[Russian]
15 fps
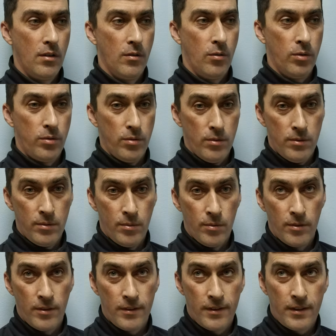Вот он
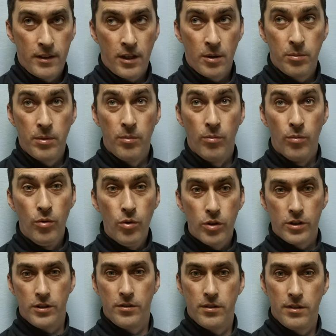как бы
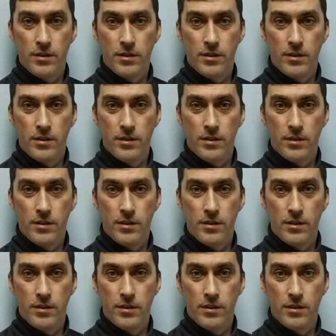может